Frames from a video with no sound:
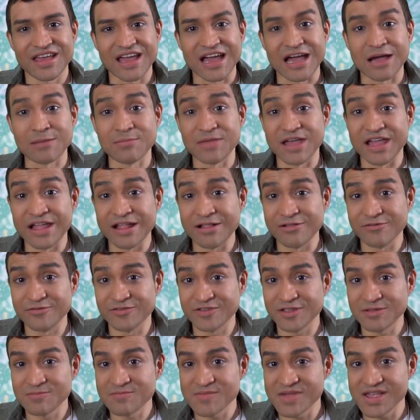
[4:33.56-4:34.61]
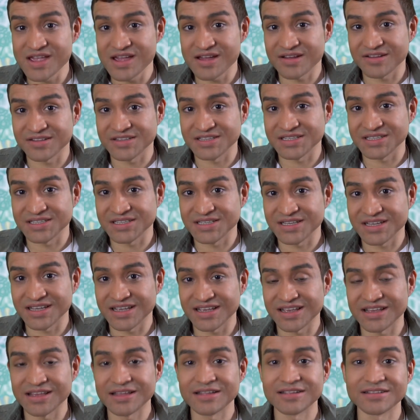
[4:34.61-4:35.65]
Am 11. März
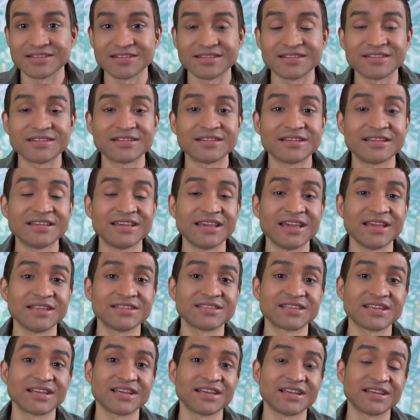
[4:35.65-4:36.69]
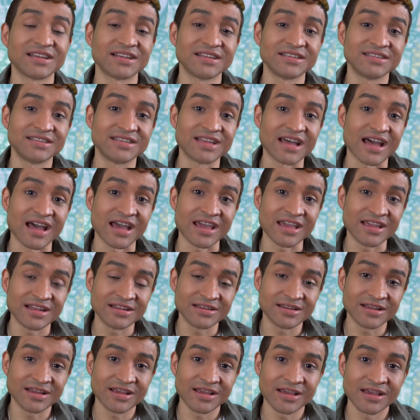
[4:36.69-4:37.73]
geht
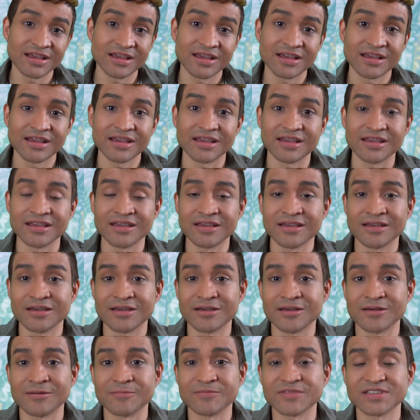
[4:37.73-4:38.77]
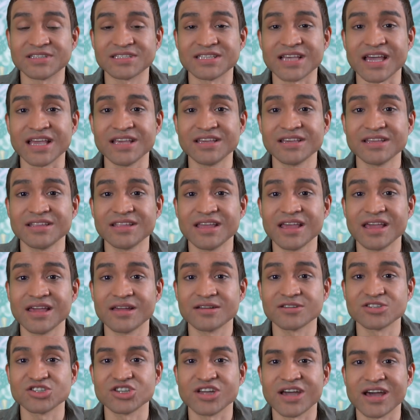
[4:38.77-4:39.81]
dein äh,
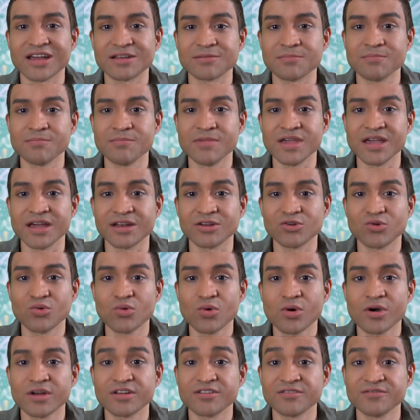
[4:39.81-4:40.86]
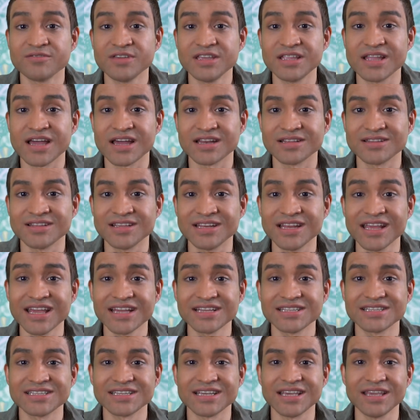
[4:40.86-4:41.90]
Zeichenherrscher Merkur wieder
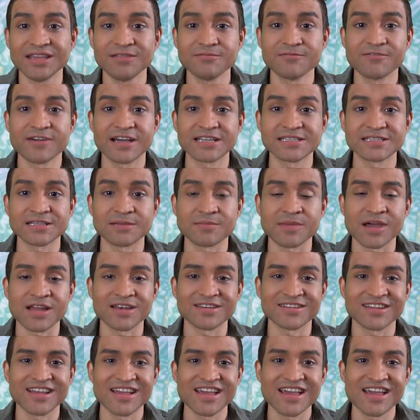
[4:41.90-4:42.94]
direkt in Wassermann.